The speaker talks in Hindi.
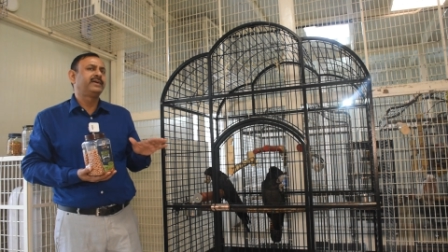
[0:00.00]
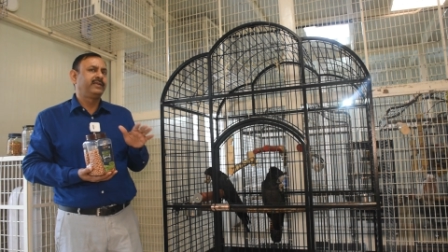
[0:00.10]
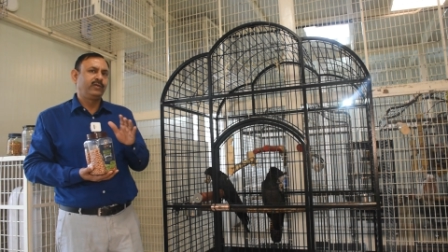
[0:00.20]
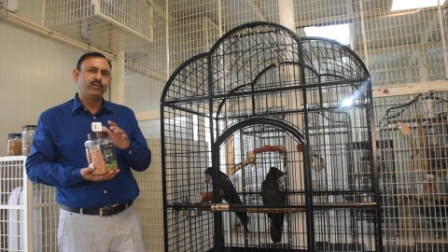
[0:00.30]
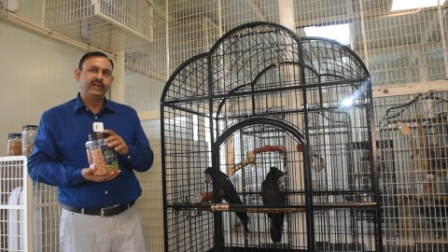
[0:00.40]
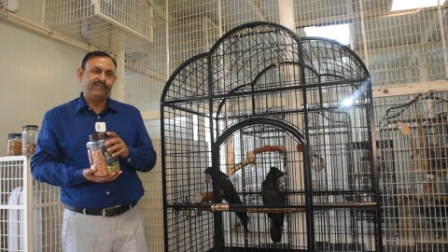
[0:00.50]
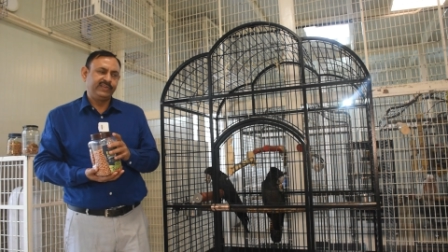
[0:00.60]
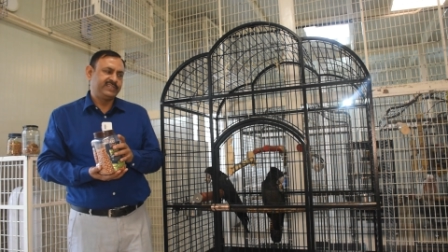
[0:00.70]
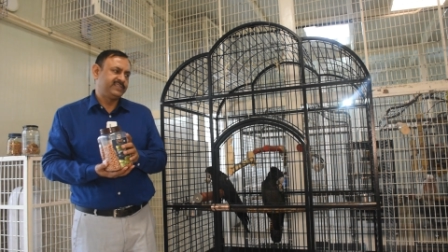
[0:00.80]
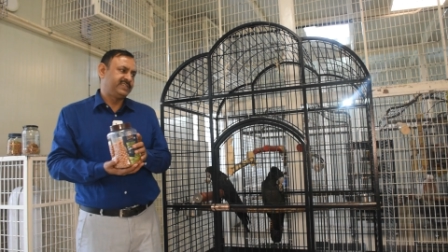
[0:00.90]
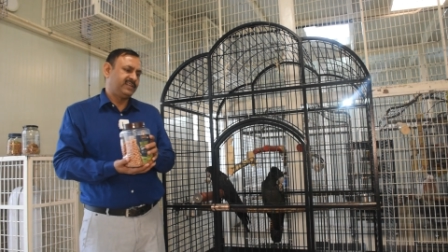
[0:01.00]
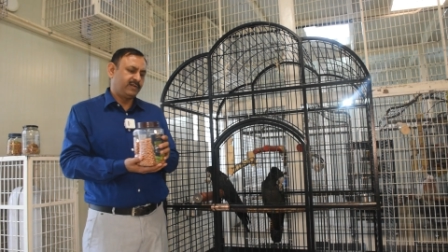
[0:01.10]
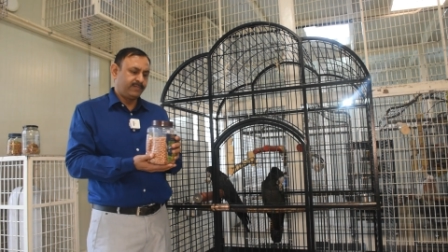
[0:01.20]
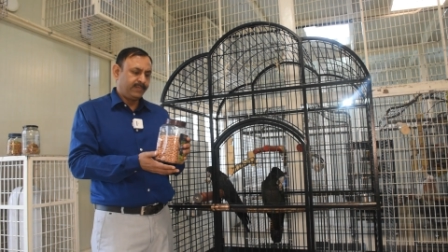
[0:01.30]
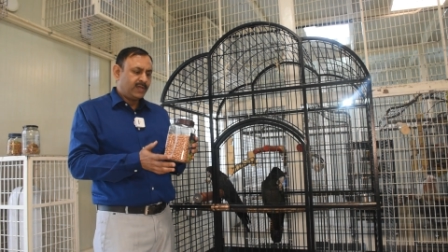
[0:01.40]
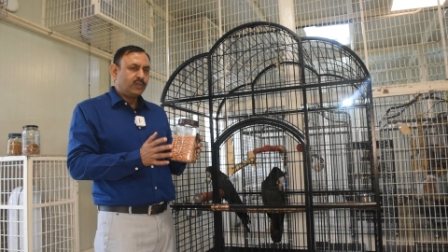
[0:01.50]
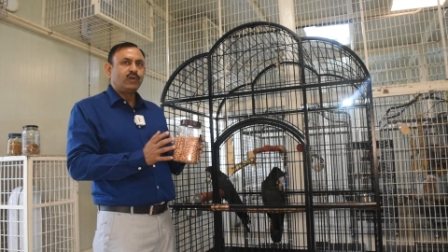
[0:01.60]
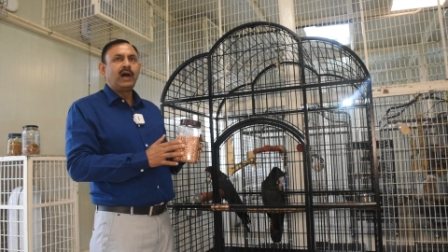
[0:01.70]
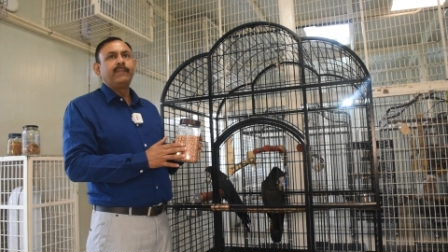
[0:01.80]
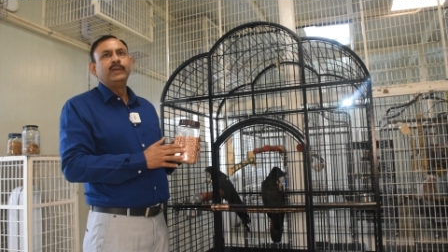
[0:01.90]
प्रकार की कोई डेफिशिएंसी ना हो
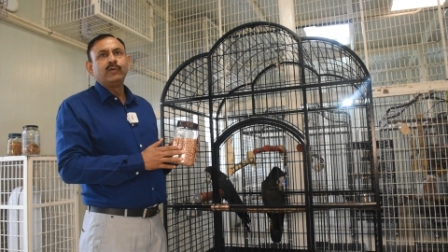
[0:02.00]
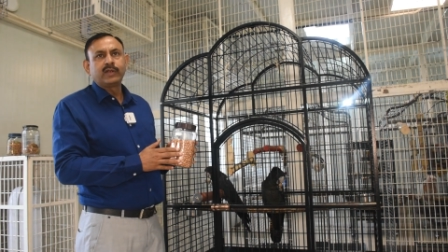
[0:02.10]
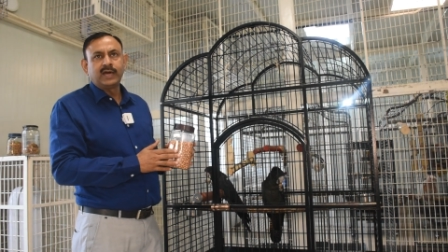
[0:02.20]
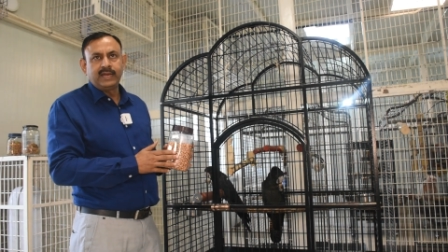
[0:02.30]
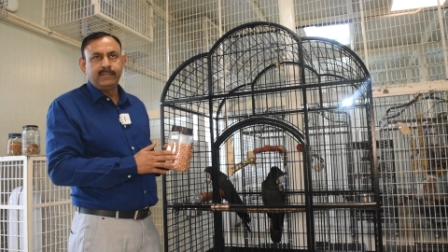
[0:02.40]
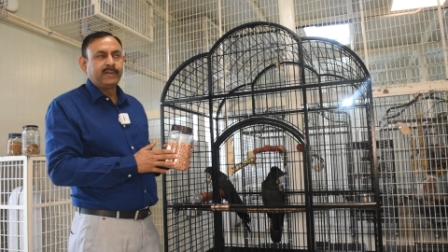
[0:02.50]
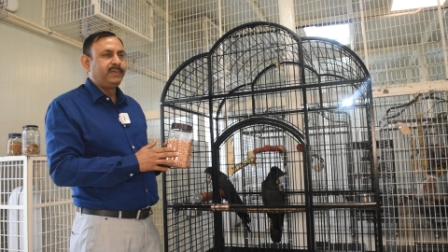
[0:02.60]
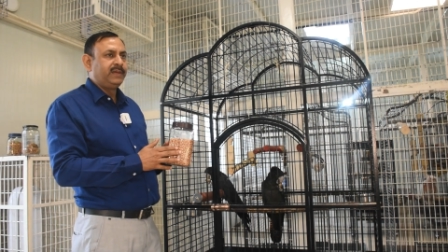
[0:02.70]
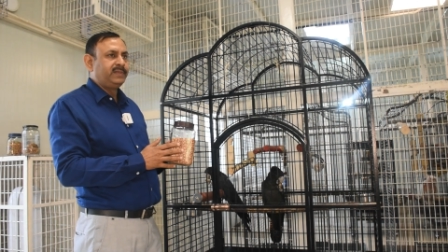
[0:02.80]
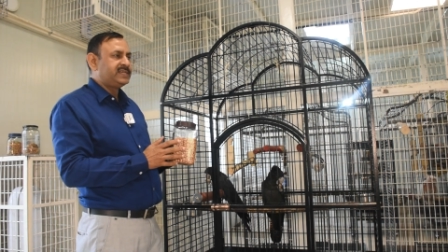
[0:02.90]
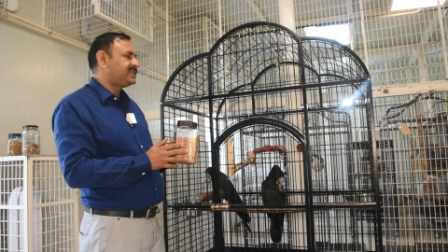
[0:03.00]
तो आप इनको खाने में आप ये भी दे